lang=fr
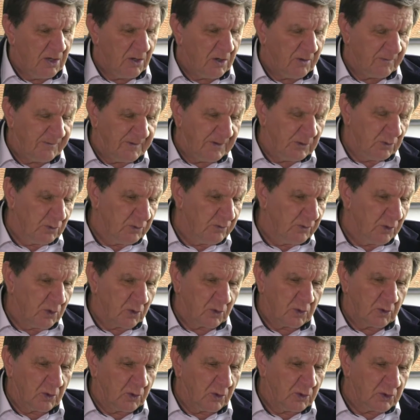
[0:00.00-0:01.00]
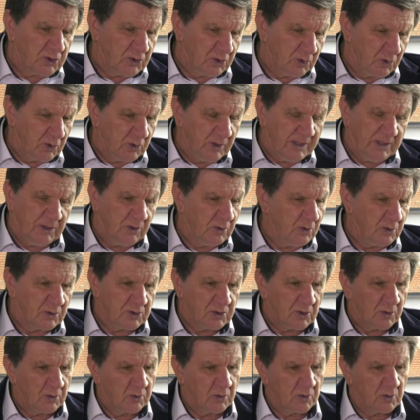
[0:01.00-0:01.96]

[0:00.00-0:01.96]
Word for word: En fait, nous voulons que tous les deux ans,